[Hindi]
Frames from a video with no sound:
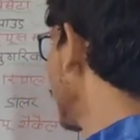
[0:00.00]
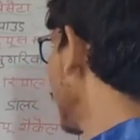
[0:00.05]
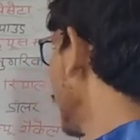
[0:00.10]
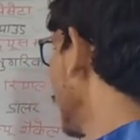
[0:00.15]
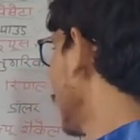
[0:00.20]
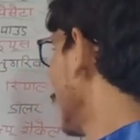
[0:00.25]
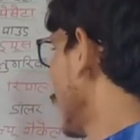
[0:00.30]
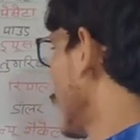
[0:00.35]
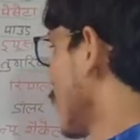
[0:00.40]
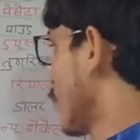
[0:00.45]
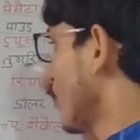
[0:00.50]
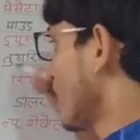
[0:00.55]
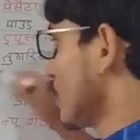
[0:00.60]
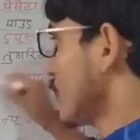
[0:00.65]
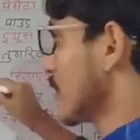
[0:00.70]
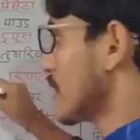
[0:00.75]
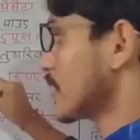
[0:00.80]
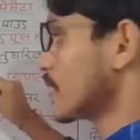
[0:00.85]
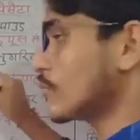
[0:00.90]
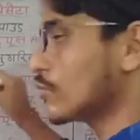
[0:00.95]
जी
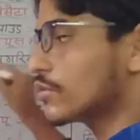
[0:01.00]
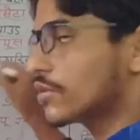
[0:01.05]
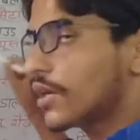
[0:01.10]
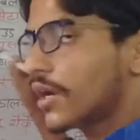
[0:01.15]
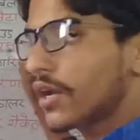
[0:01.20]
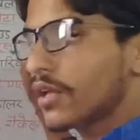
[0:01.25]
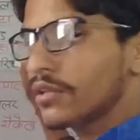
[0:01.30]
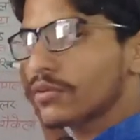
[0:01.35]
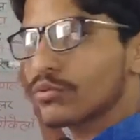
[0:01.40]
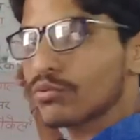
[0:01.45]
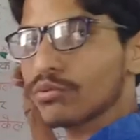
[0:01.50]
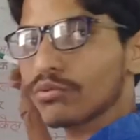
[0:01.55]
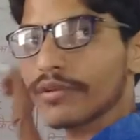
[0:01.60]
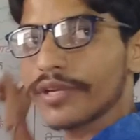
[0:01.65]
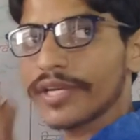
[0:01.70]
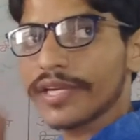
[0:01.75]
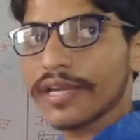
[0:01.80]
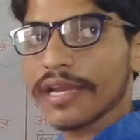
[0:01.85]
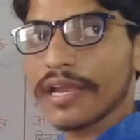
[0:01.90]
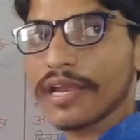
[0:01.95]
मंगोलिया की मुद्रा
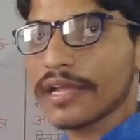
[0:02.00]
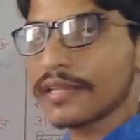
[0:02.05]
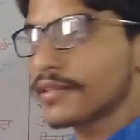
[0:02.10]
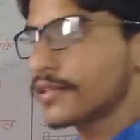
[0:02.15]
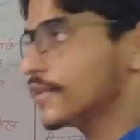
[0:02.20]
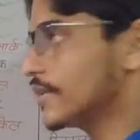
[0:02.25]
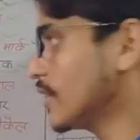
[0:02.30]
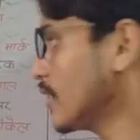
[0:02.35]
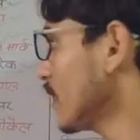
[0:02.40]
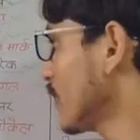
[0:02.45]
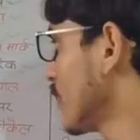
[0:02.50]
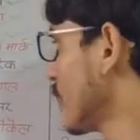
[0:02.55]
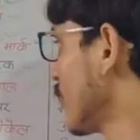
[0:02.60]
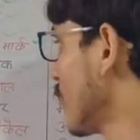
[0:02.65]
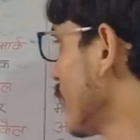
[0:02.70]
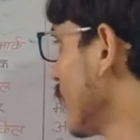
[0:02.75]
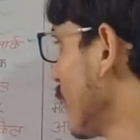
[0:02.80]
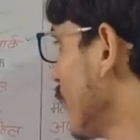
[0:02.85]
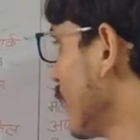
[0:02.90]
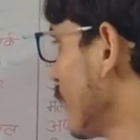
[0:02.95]
तुगरिक कहलाती है
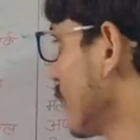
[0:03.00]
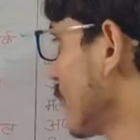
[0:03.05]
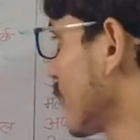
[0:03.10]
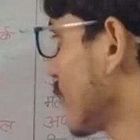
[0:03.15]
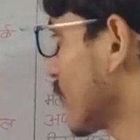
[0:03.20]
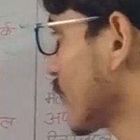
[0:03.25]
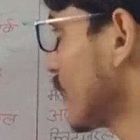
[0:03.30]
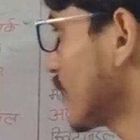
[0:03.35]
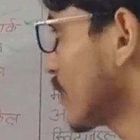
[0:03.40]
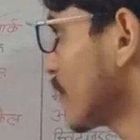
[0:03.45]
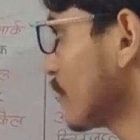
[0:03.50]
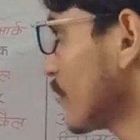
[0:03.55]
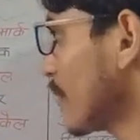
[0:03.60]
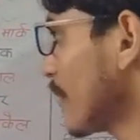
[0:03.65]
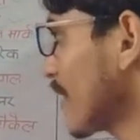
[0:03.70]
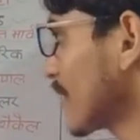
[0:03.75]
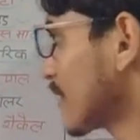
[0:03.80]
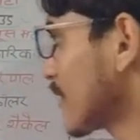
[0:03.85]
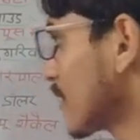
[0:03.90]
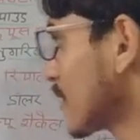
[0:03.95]
फिर अगले टर्म पे
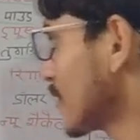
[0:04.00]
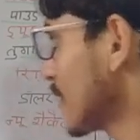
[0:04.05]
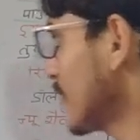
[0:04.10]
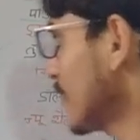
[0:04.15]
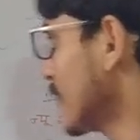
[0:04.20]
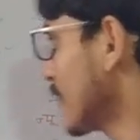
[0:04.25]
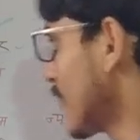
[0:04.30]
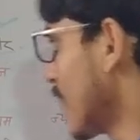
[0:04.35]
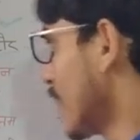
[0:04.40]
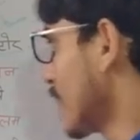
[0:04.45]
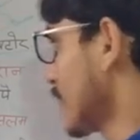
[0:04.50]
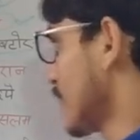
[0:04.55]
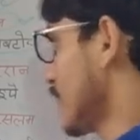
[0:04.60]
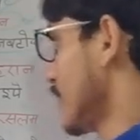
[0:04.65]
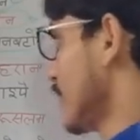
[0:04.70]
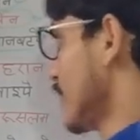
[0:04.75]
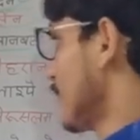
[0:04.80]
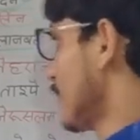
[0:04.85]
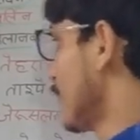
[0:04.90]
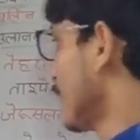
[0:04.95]
बात करते हैं ईरान की
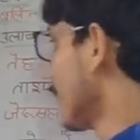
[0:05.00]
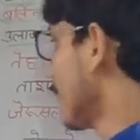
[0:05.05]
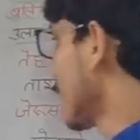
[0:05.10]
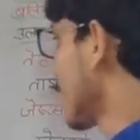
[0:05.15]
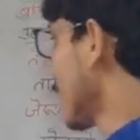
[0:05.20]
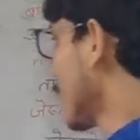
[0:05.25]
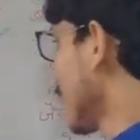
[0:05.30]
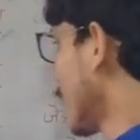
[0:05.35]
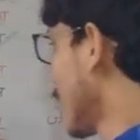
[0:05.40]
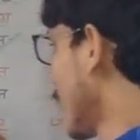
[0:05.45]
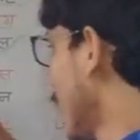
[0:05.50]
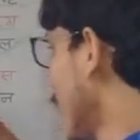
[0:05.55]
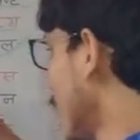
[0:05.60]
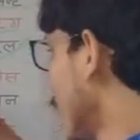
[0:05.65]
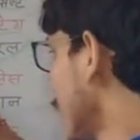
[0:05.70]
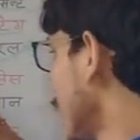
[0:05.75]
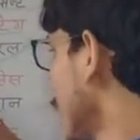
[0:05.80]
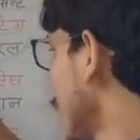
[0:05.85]
ईरान